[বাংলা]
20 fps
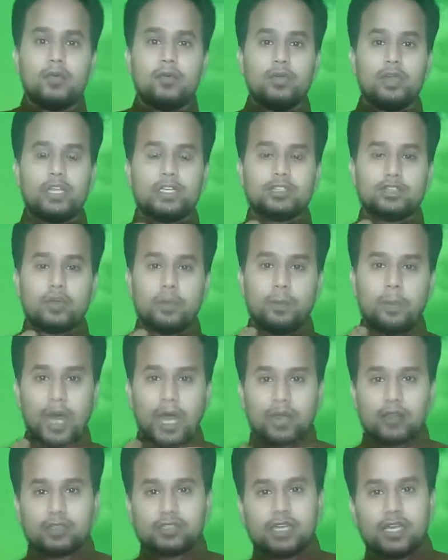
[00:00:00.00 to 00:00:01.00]
উনিশশো
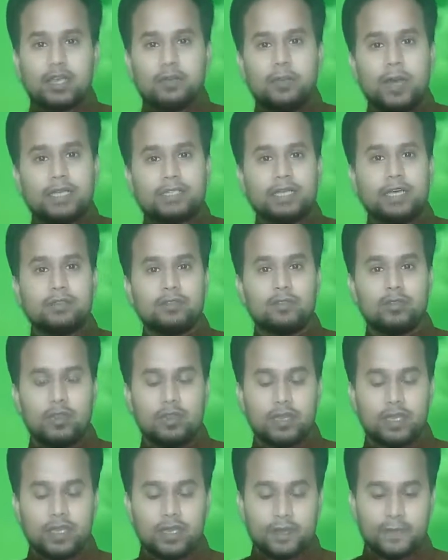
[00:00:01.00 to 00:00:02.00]
সালে ভাষা
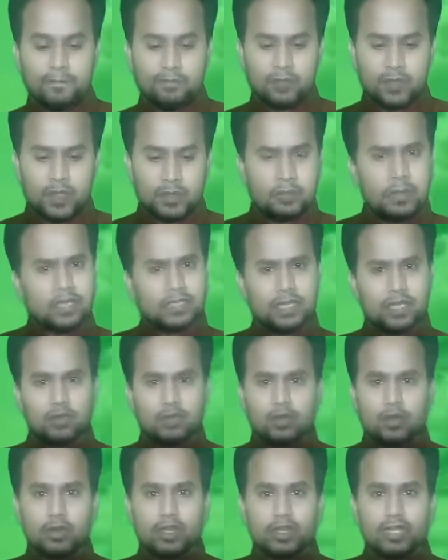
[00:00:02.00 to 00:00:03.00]
আন্দোলনকে ভাষা
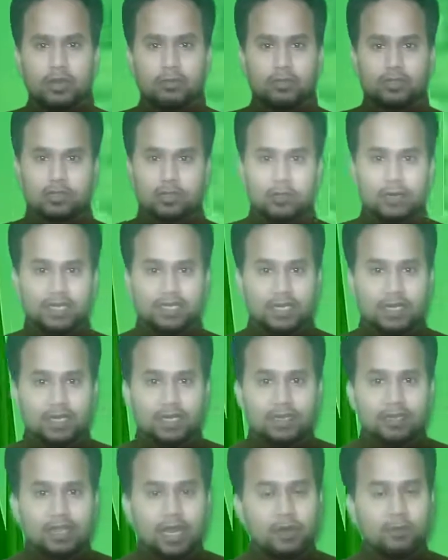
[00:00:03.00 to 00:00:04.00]
আন্দোলন নিয়ে আমরা সবাই জানি
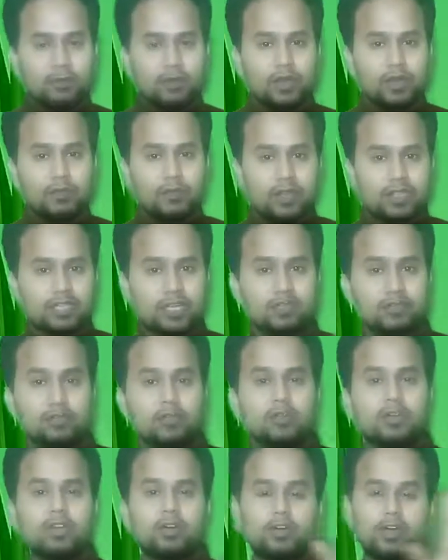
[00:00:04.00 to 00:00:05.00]
তারপরে ভাষা
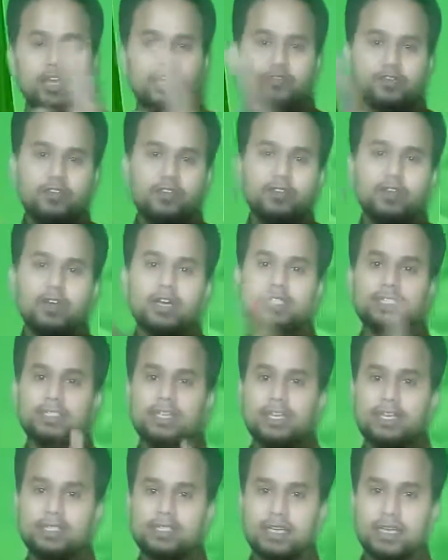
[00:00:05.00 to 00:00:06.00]
আন্দোলন নিয়ে অনেক ভিডিও আছে
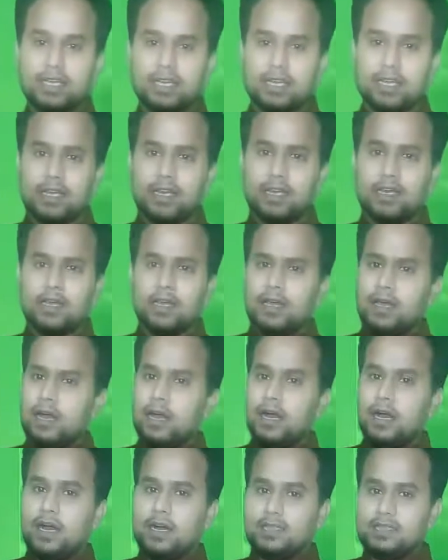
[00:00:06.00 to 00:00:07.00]
এই চ্যানেলে
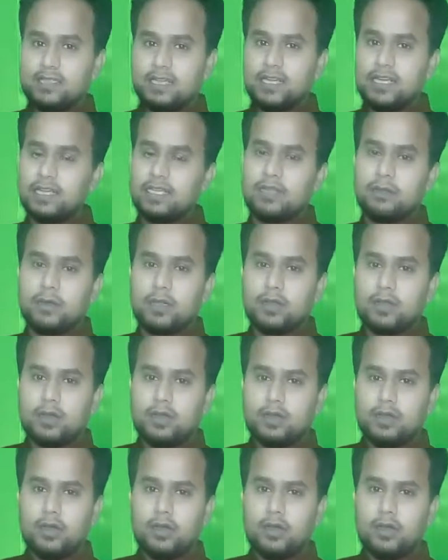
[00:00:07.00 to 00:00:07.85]
জেনে নিতে পারো